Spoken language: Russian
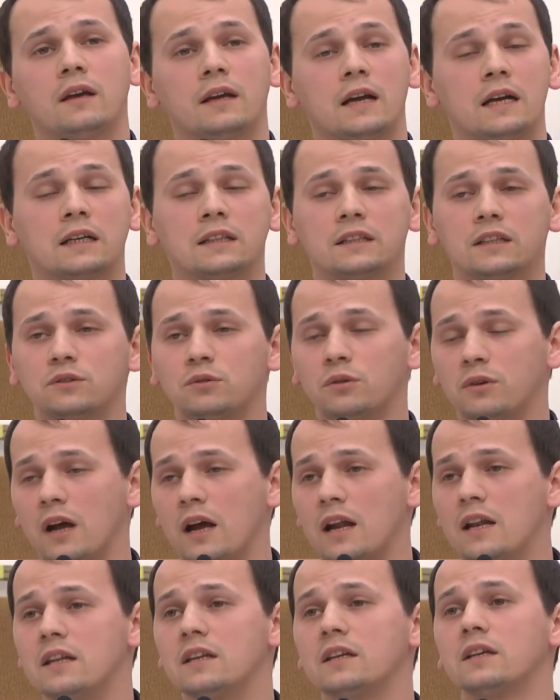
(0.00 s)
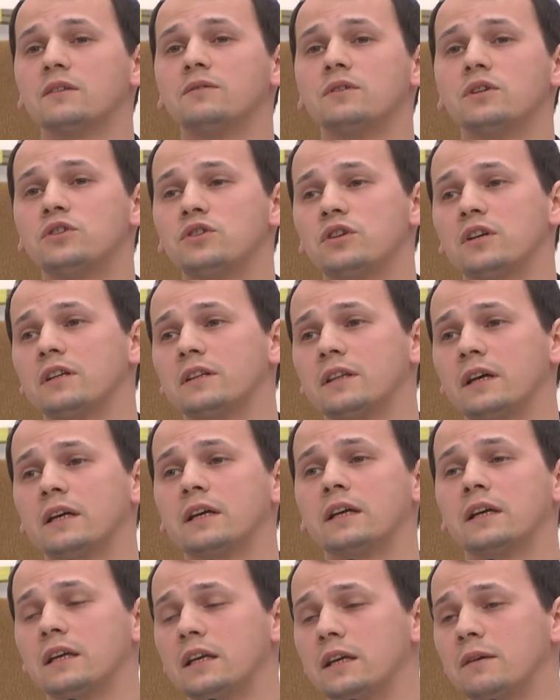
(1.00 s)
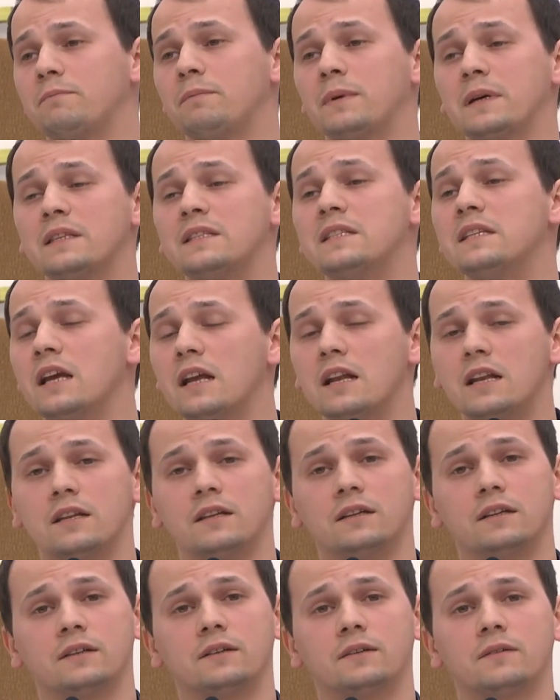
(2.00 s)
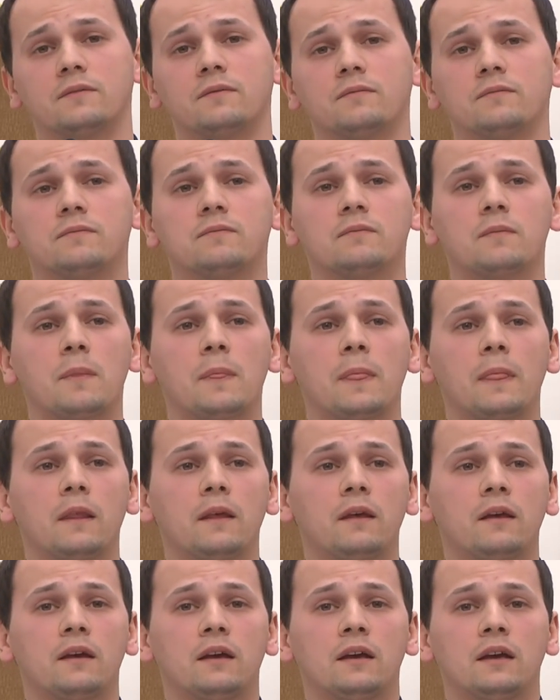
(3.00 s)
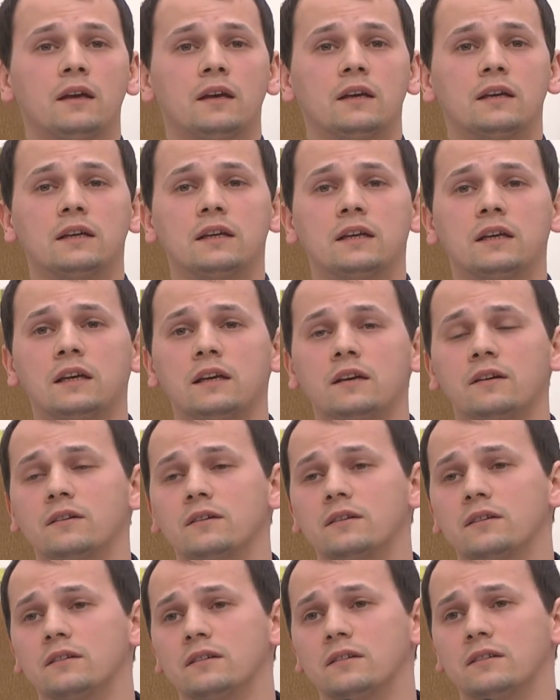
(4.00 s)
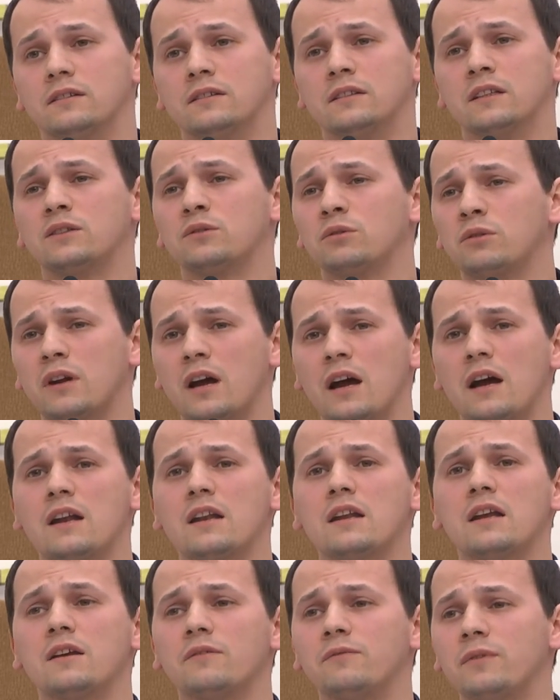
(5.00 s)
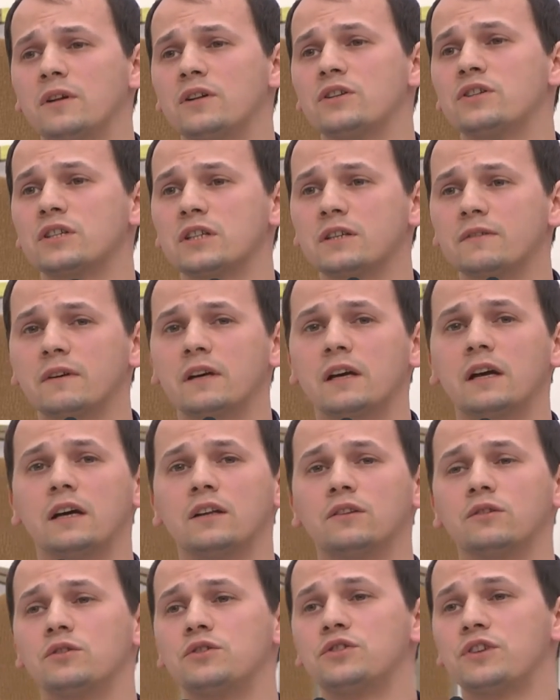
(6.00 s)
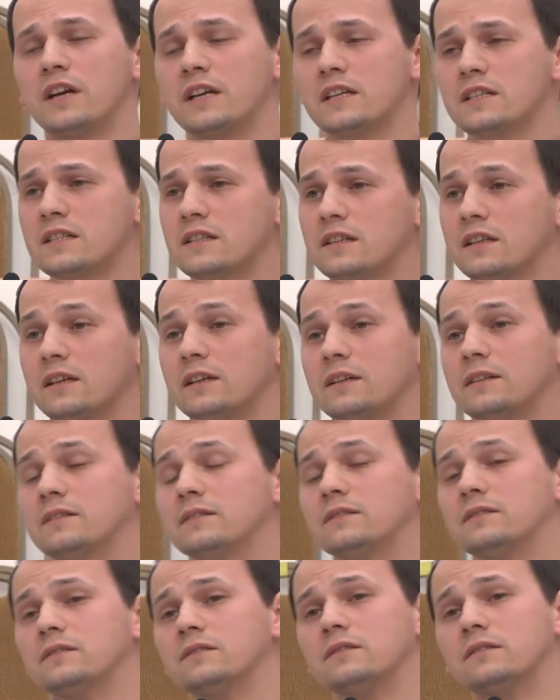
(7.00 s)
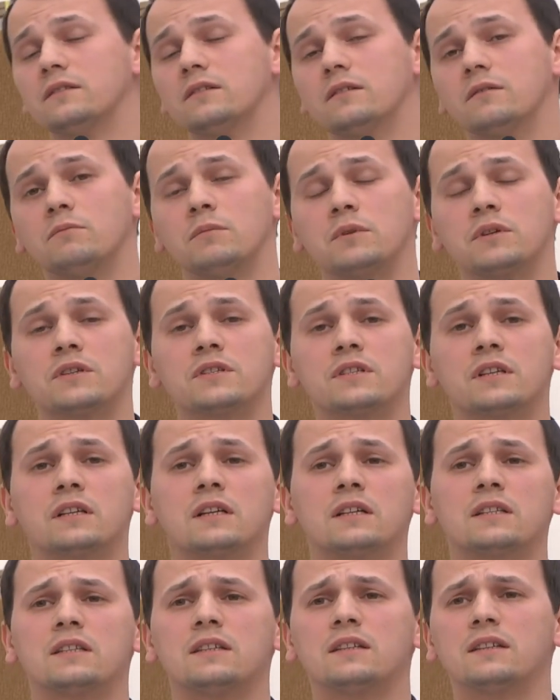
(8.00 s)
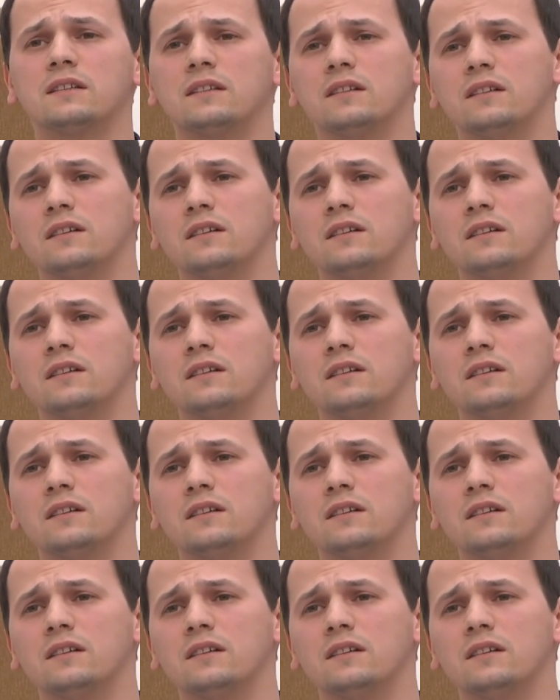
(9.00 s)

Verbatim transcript: как натуральных вещей, так и поддельных. И натуральное и фальшивое, оно часто, можно сказать,